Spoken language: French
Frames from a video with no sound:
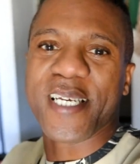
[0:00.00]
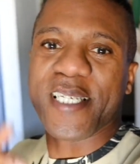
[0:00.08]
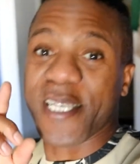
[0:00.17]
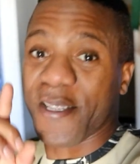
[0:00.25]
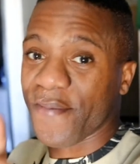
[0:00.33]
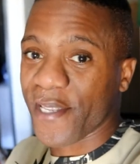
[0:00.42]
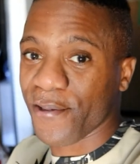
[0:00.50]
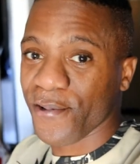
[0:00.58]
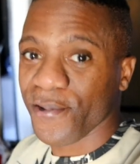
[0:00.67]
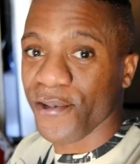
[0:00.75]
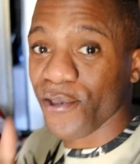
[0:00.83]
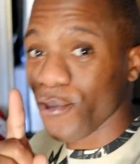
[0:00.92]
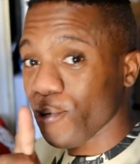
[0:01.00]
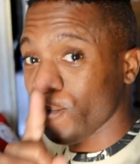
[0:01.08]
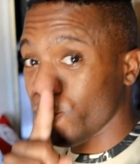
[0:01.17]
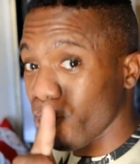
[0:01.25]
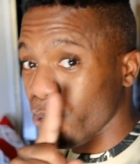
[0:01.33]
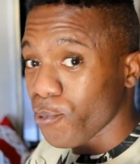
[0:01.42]
C'est une vidéo de
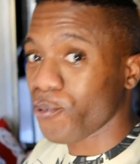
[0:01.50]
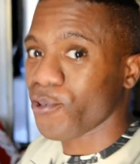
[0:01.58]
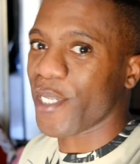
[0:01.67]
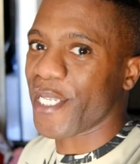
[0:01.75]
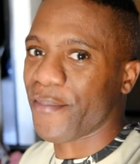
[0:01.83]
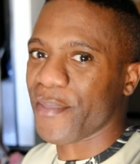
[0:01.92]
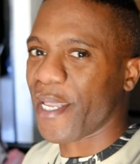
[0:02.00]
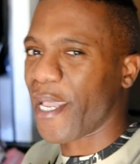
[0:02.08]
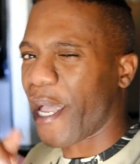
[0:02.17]
couscous, les amis.